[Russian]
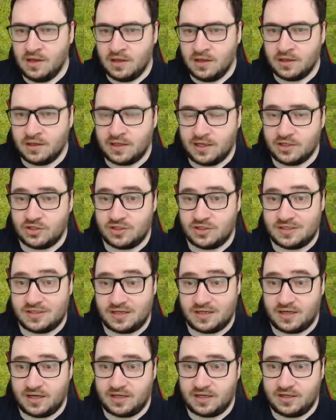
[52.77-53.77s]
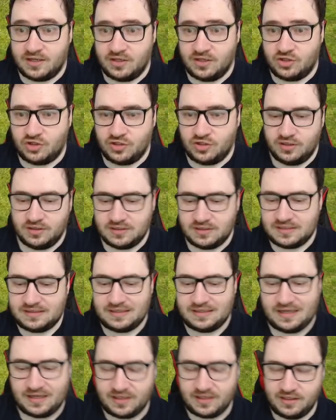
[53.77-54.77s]
Кажется, Рак решил
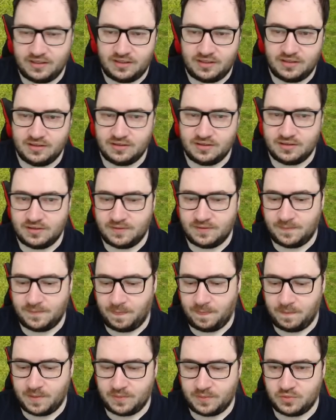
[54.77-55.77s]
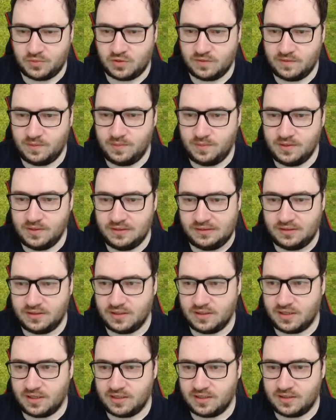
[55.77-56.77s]
старый э, попсовый билд
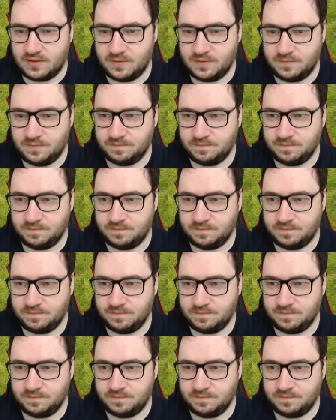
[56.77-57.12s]
играть.